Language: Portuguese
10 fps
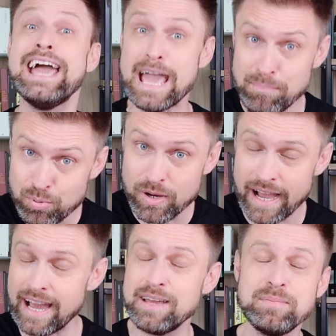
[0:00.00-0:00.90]
época,
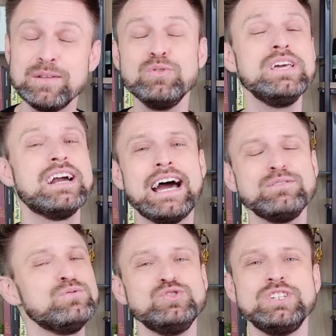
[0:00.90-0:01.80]
a irmã do Ricardo
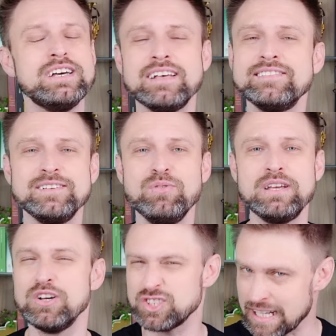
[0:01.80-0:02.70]
não tinha nascido
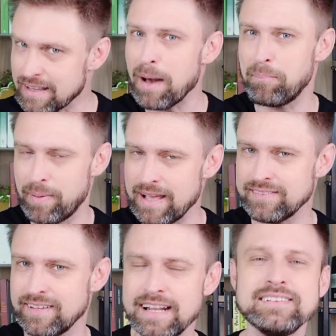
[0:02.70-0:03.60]
ainda. Acho que ela estava prestes
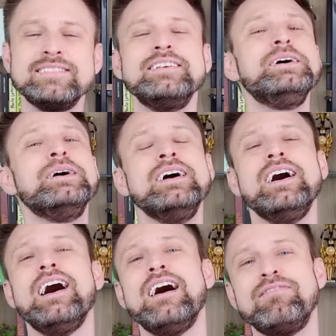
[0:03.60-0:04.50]
a nascer,
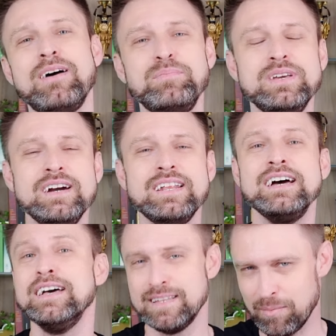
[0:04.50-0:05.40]
a Fabiana.
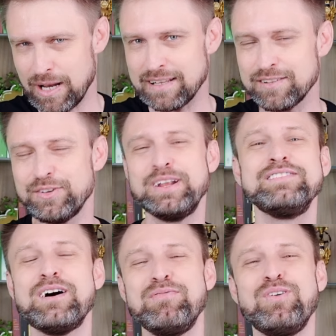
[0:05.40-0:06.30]
Dá uma olhada só
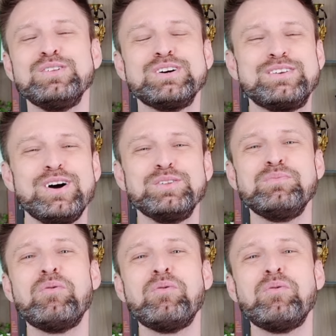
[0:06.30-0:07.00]
nessa foto aqui, ó, do meu